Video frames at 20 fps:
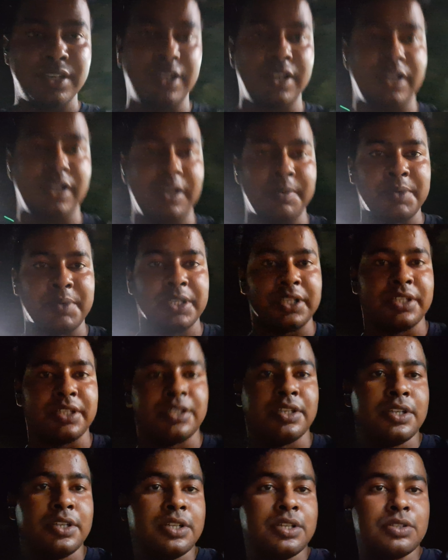हाँ आप ठीक है
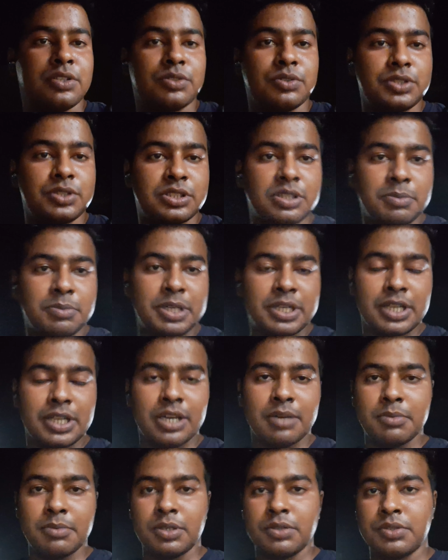तो इस समय
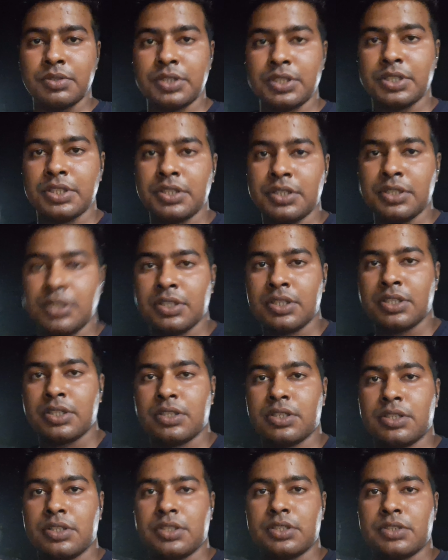टाइमिंग हो रही है
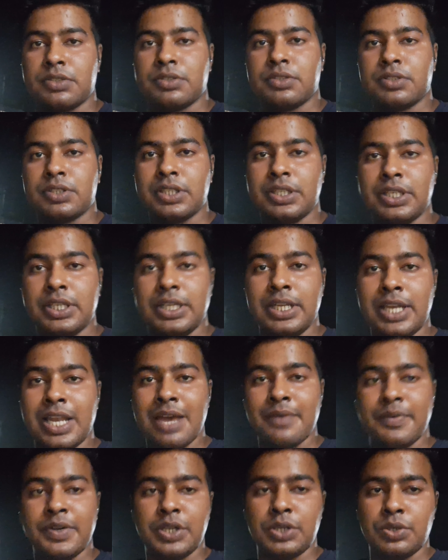
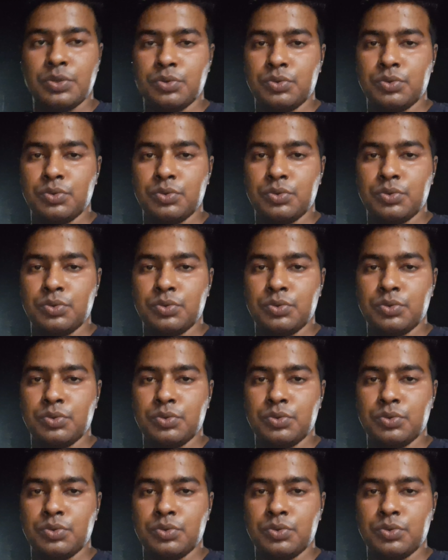इलेवन हाँ, टू